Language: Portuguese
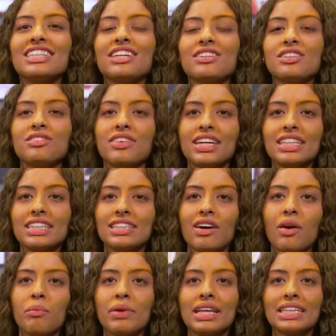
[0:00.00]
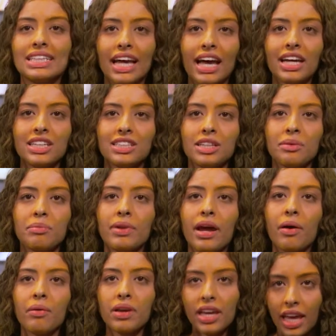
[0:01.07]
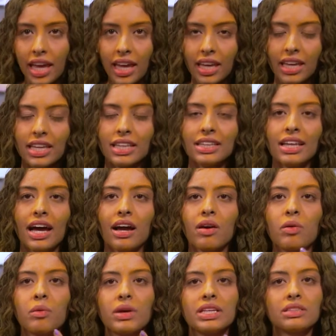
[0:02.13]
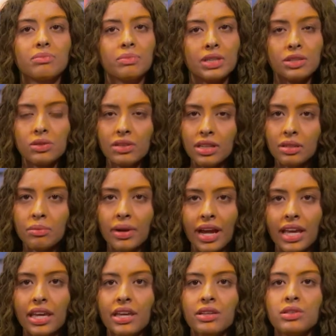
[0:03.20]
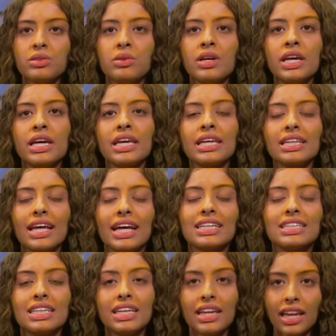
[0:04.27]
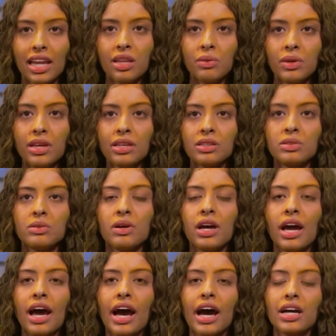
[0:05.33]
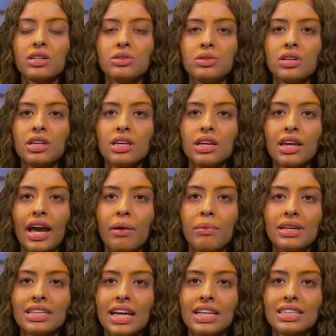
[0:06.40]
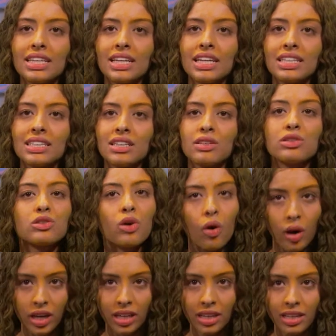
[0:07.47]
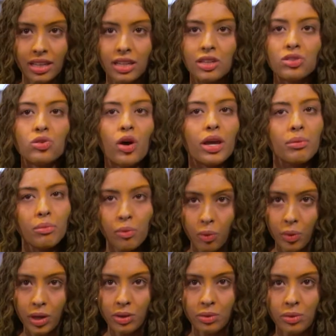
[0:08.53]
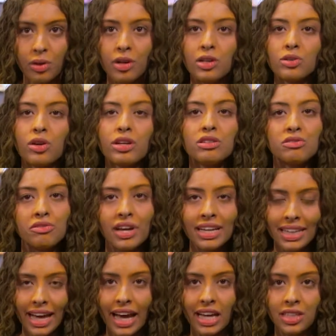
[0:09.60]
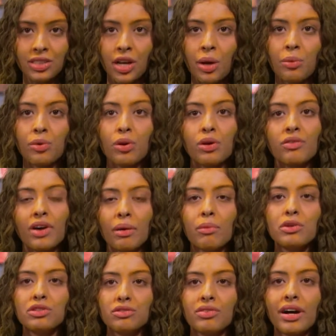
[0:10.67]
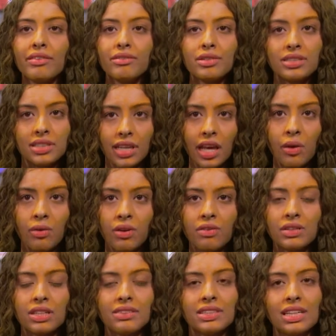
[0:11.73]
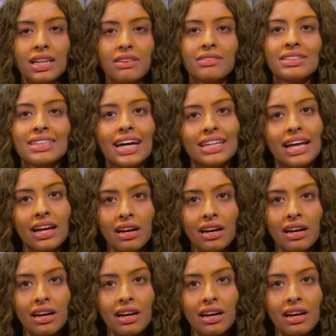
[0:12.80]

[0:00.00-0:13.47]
Se eu tivesse que dar uma mensagem para alguém que está estudando para isso, que tá assim querendo isso, acho que a mensagem seria assim: sonhe. Sonhe muito, sonhe de verdade, porque o que vai motivar você, o que vai fazer você levantar da